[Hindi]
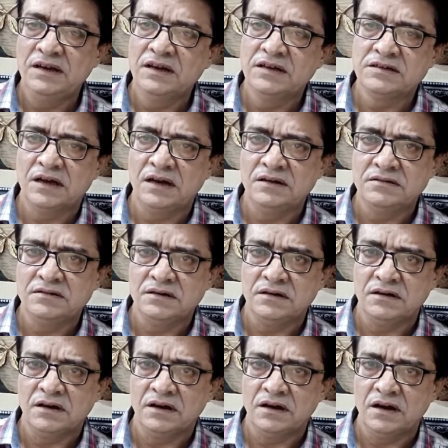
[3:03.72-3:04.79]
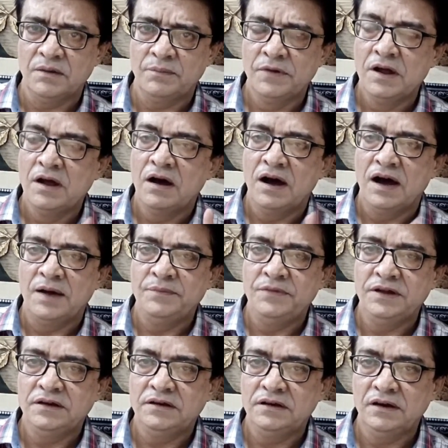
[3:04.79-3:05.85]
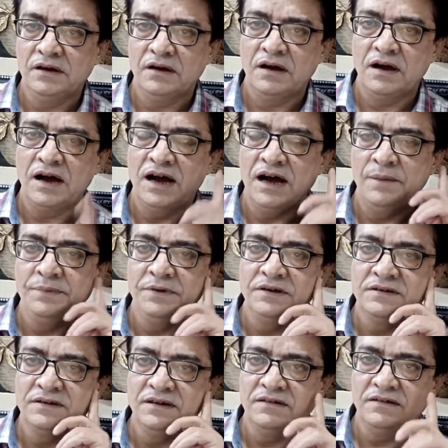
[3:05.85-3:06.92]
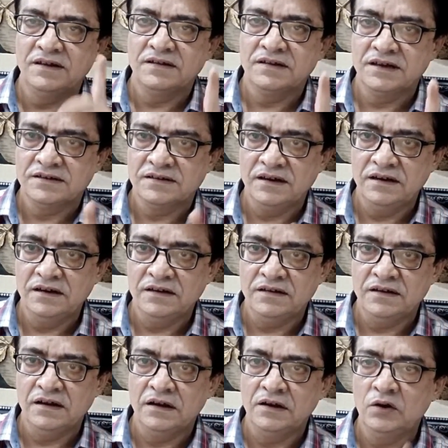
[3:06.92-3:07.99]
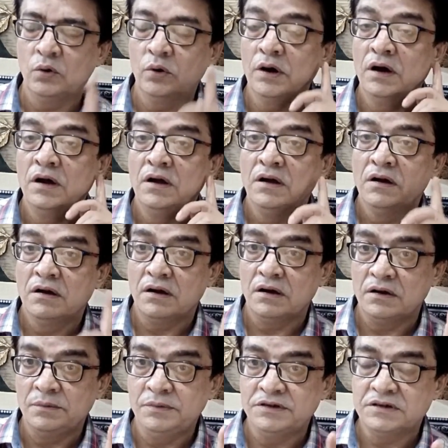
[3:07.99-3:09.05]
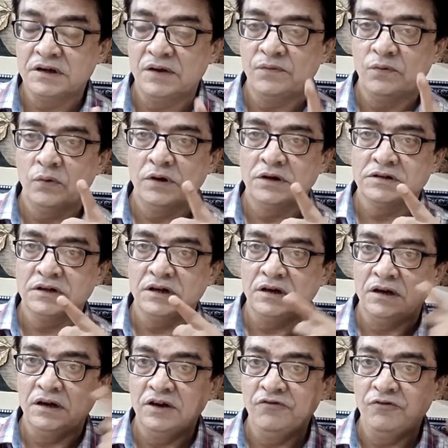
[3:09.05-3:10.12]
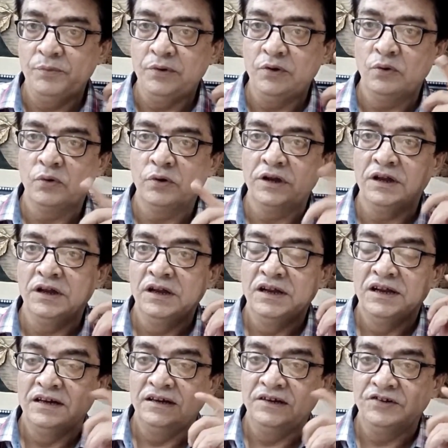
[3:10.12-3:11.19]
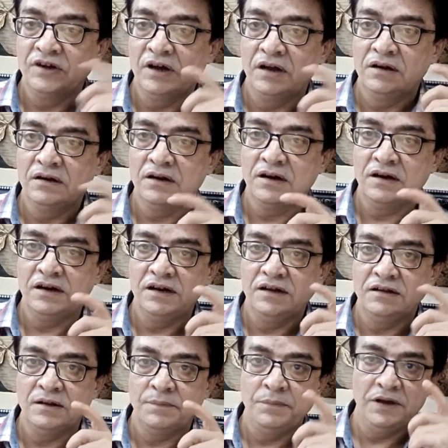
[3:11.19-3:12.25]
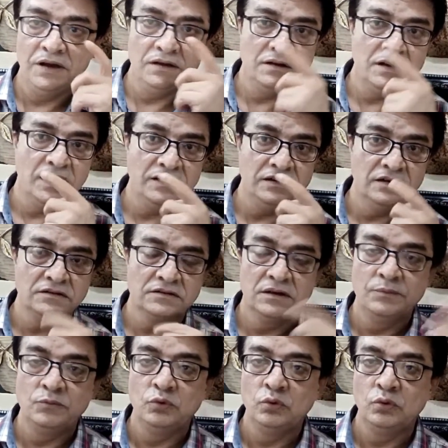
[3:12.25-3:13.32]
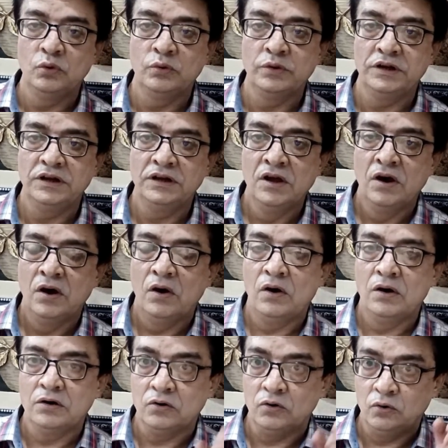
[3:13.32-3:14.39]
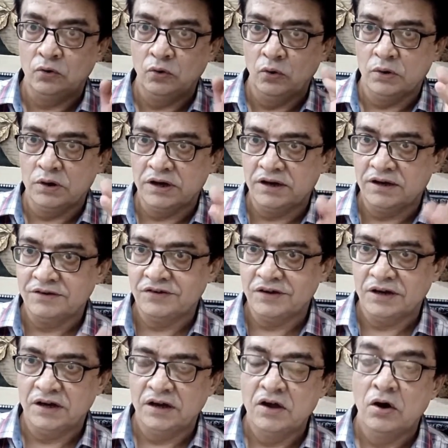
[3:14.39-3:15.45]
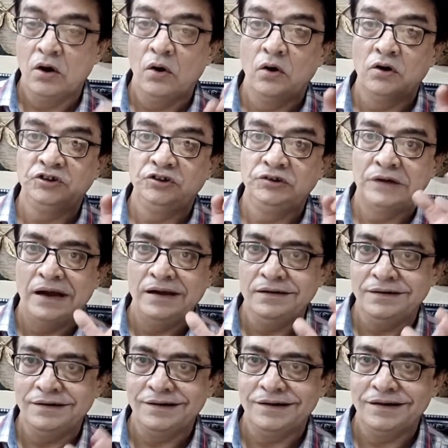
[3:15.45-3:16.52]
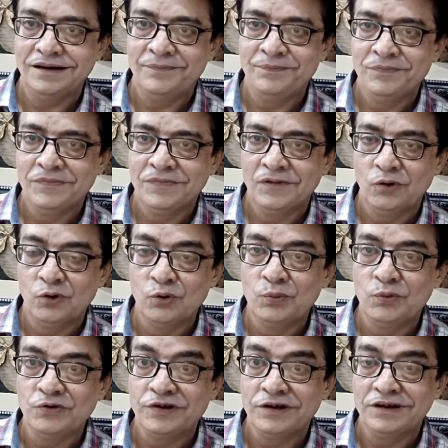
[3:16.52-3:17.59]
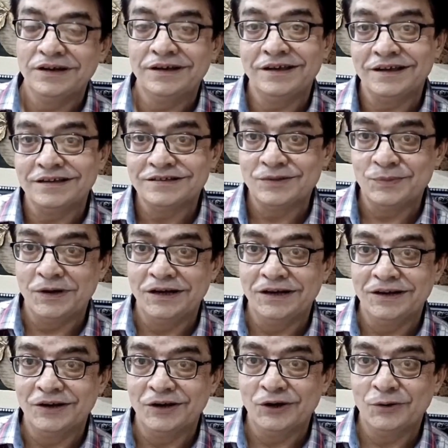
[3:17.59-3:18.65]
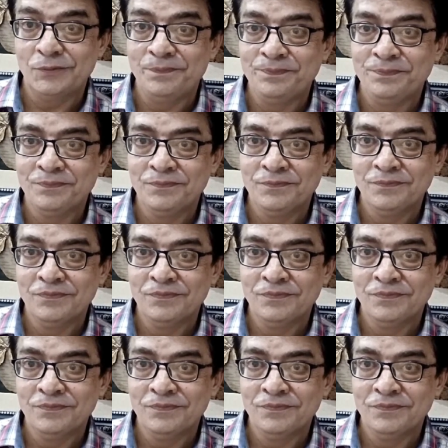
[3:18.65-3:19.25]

है महीना चालीस दिन करें आप आप देखिएगा आपकी स्किन जैसा स्किन किसी का नहीं होगा कलर भी साफ़ होगा स्किन लिफ्ट भी होगी निशान खड्डे धब्बे झाइयाँ सब दूर होंगी और ग्लो करेगा चेहरा और शाइन करेगा लोग पूछेंगे क्या इस्तेमाल कर रहे हो